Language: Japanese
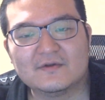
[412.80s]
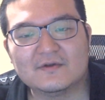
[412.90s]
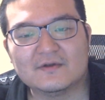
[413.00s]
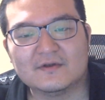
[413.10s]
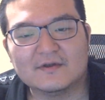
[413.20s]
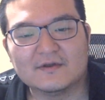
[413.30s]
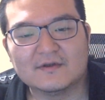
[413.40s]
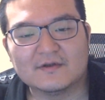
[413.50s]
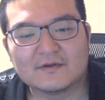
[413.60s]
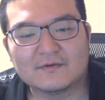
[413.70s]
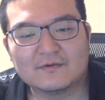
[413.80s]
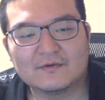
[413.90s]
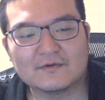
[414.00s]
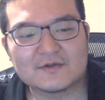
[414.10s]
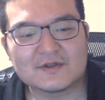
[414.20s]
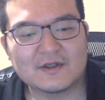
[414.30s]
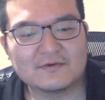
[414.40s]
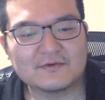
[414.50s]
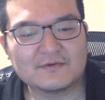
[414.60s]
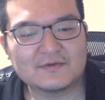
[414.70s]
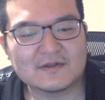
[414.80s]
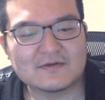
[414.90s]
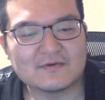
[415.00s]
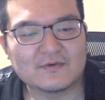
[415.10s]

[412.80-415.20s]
えー、この下のふたつのお